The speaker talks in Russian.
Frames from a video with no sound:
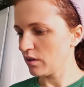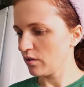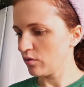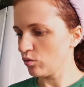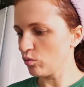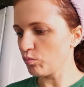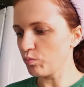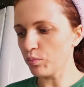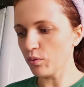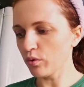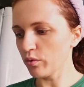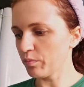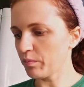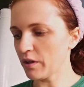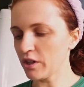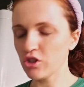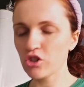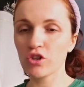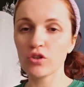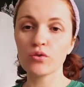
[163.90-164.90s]
ну, пол
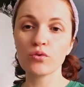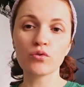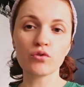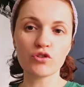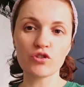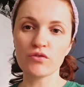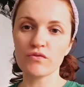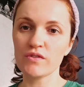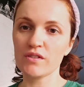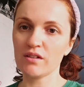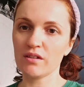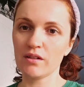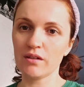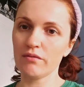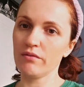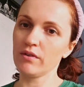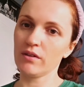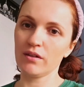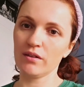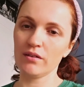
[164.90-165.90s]
пачки точно всегда
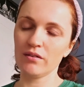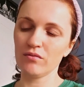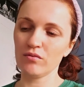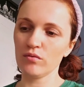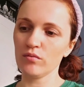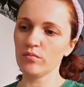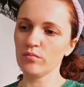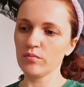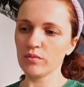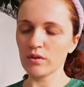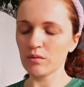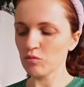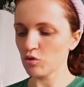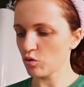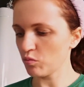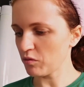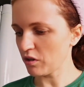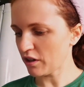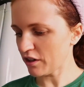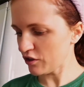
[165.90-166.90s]
выкидываю. Потому что,
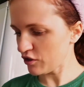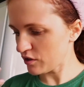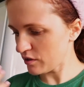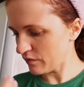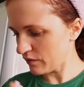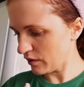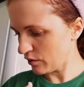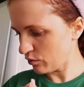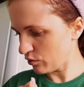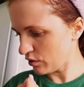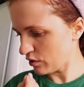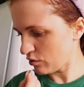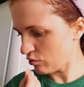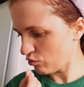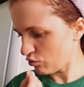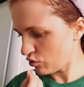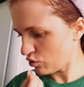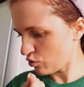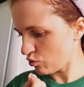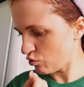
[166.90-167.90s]
мне кажется, в них вот эти
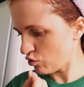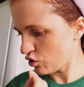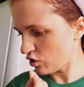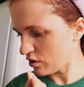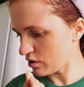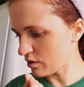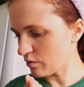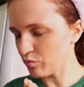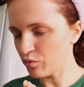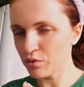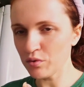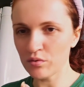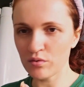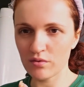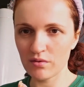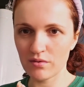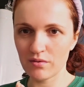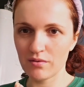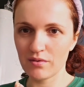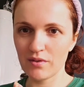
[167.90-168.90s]
уже штучки
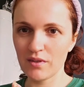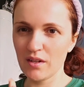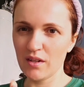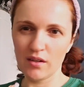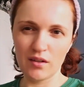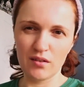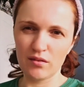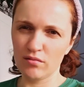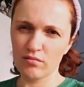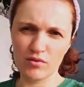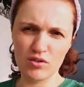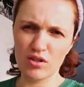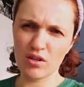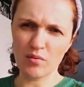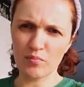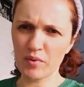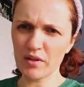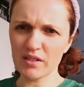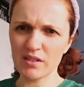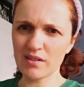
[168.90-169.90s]
заводятся. Вообще
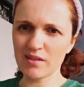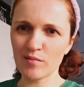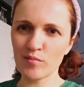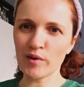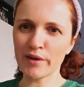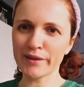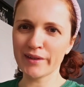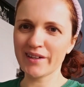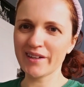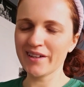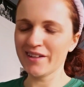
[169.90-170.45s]
опасная манка.